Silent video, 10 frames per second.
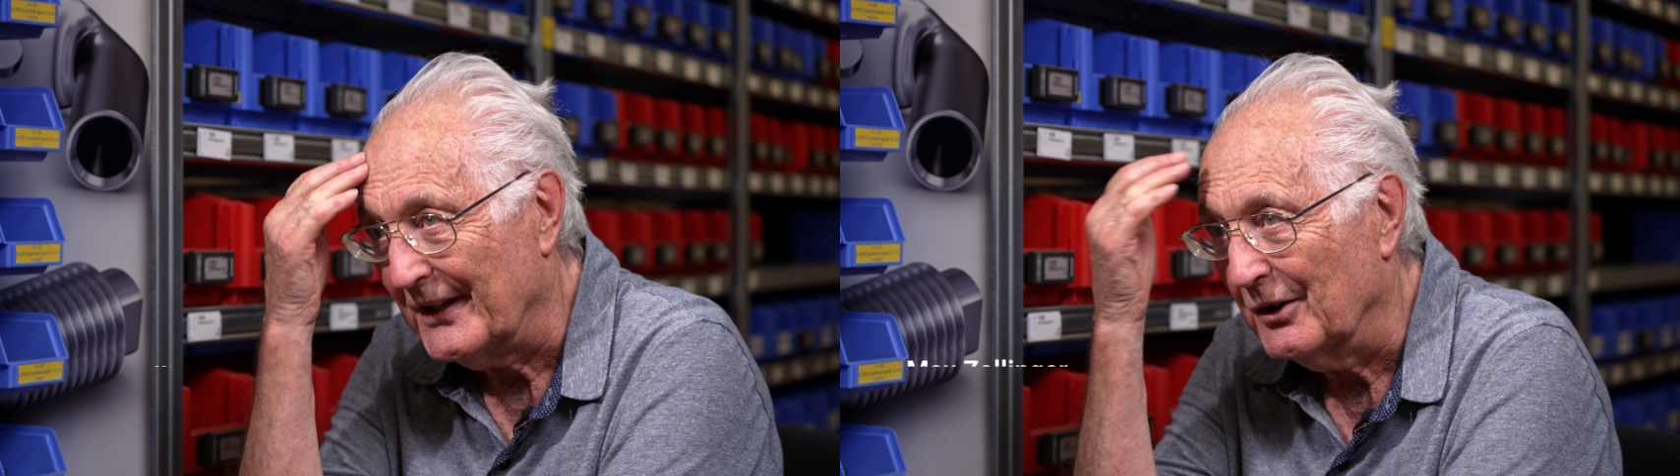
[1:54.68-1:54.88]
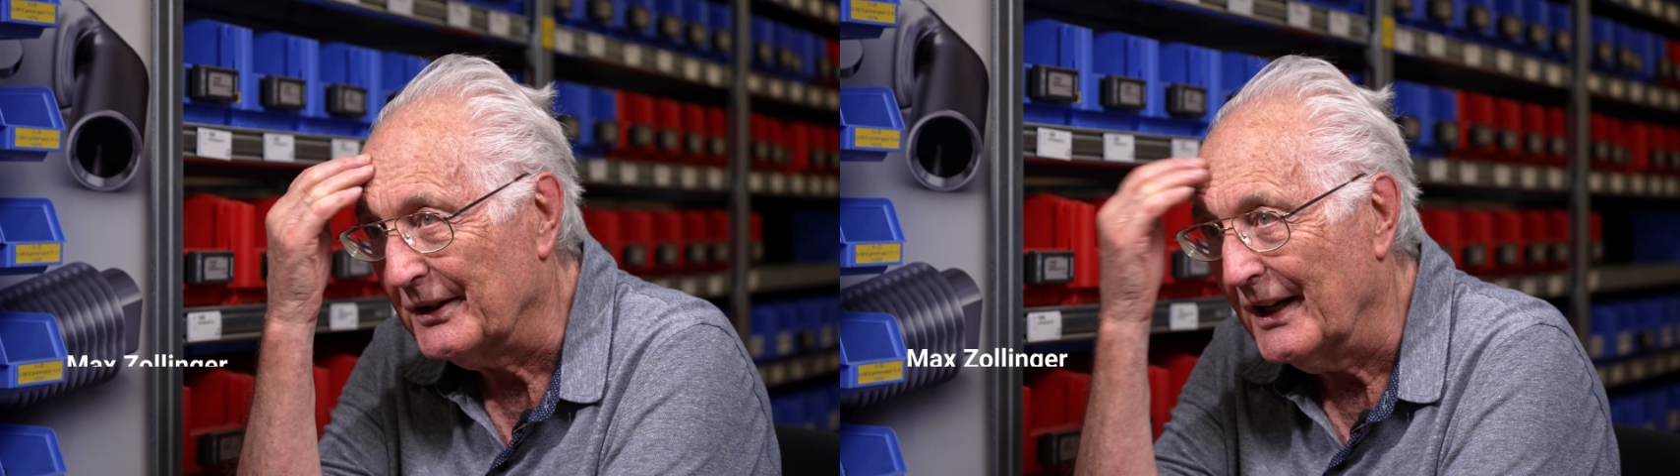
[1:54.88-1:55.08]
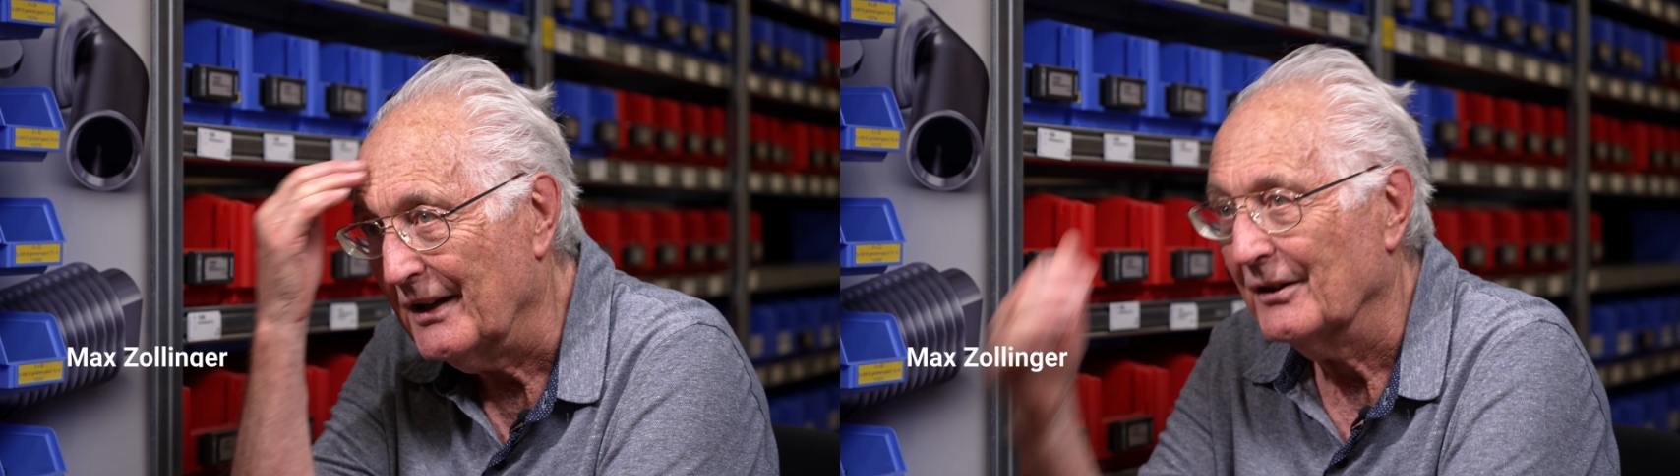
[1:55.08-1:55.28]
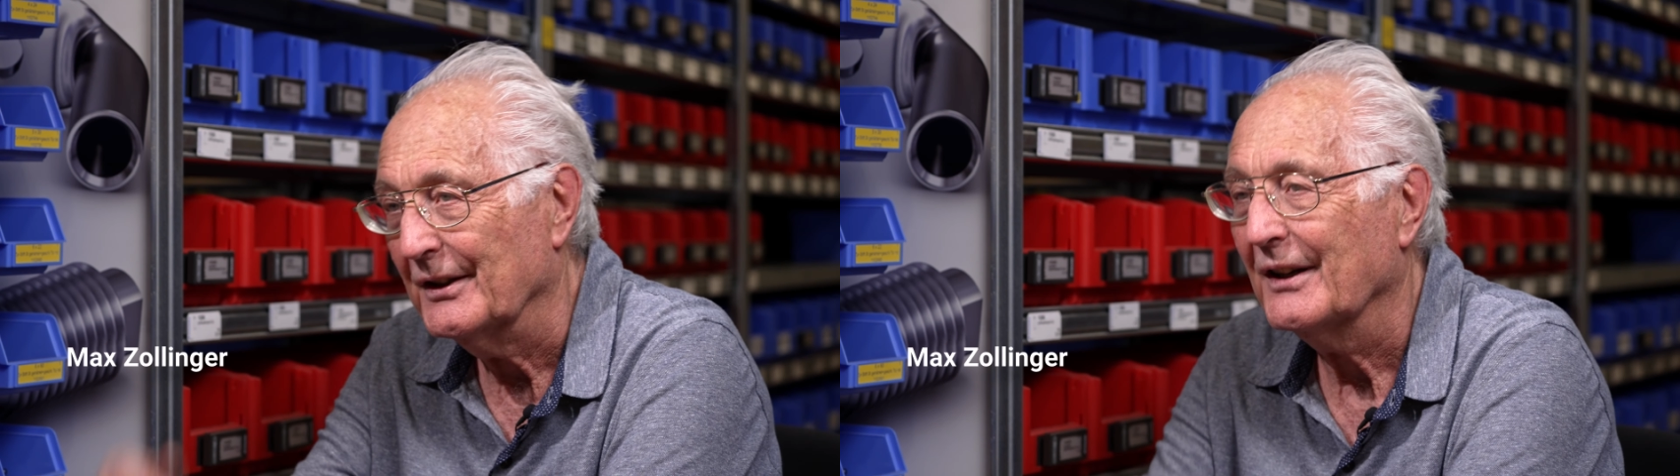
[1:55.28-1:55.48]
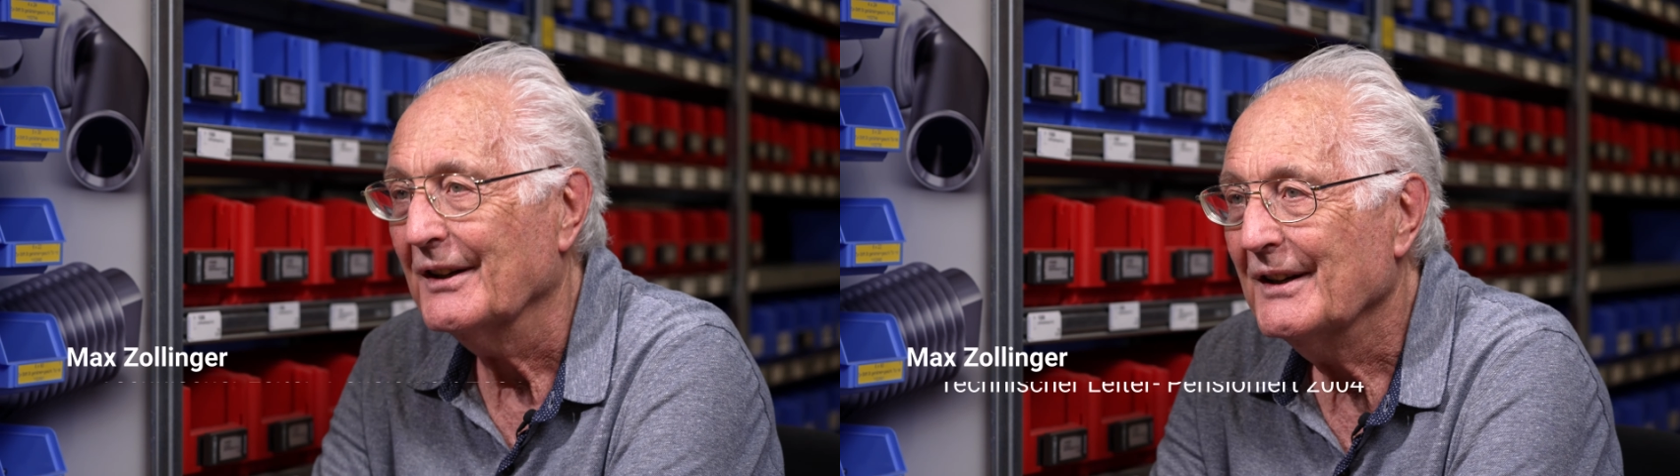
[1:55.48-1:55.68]
CAD
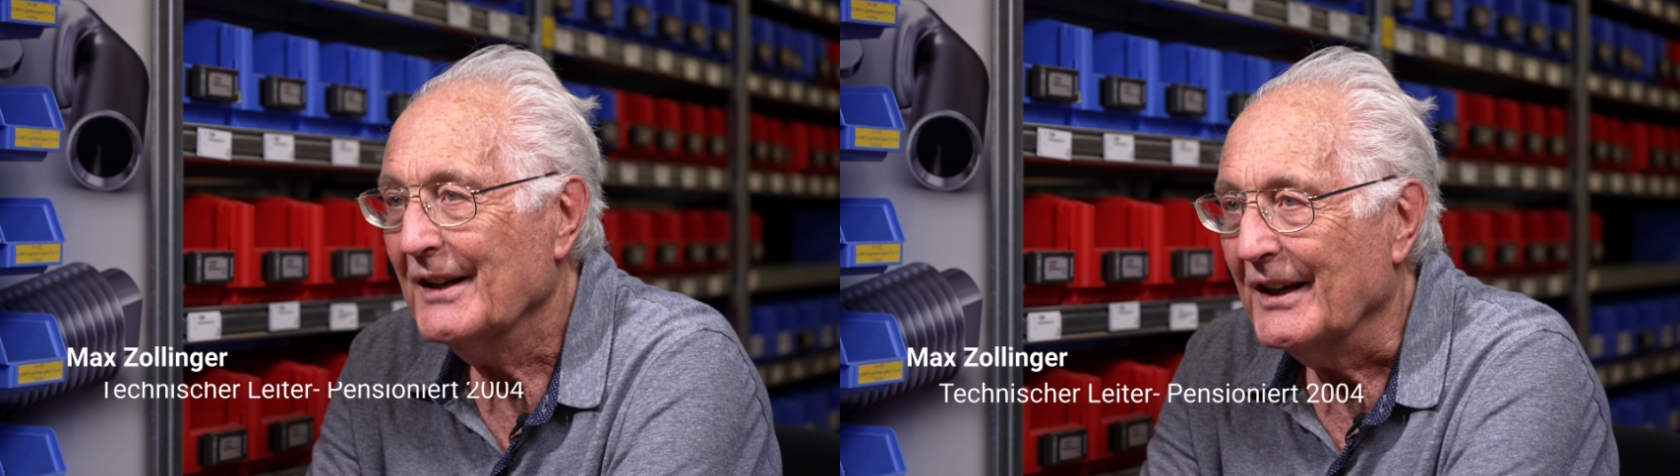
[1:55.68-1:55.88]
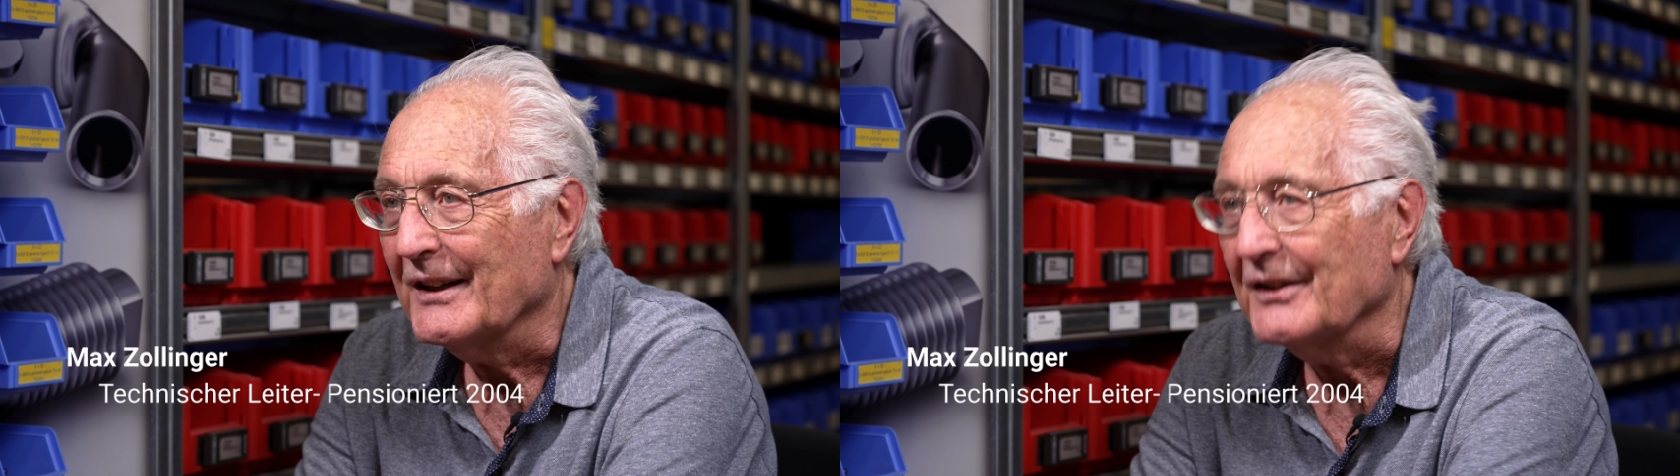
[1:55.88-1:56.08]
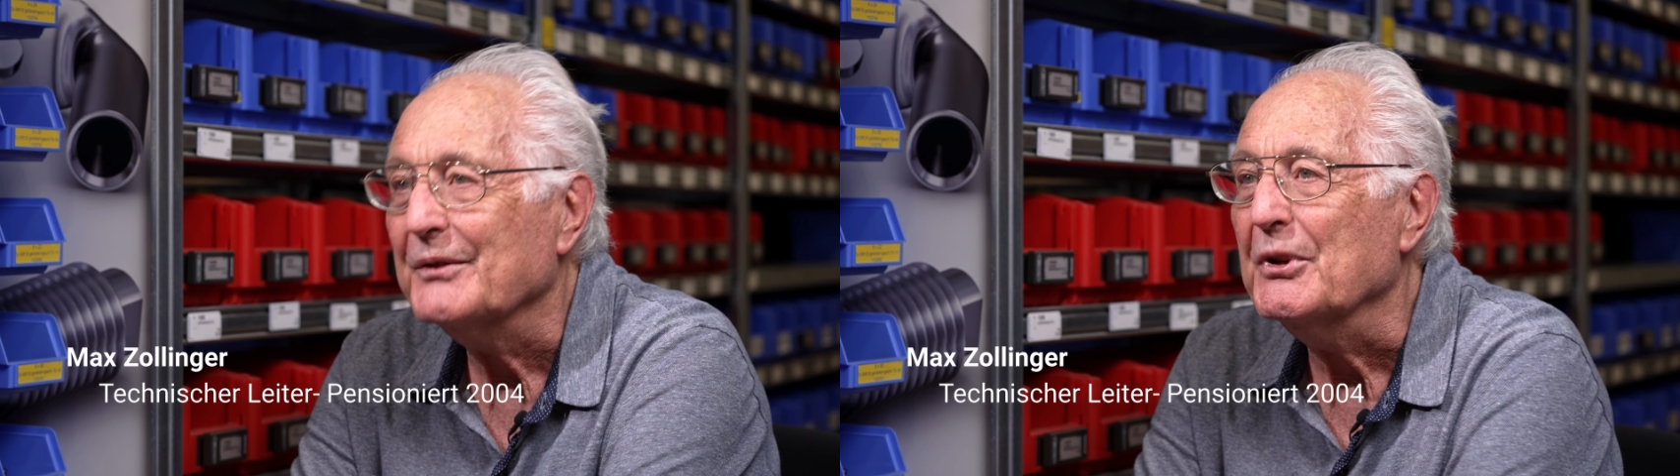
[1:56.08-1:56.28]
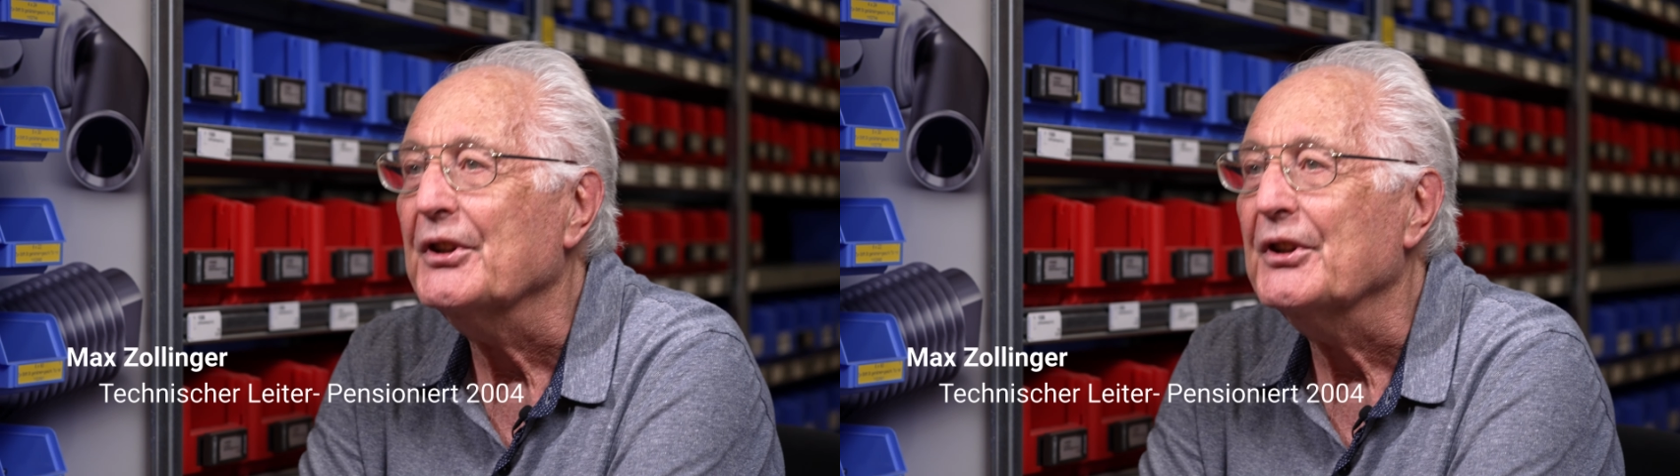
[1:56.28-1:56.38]
habe ich. Das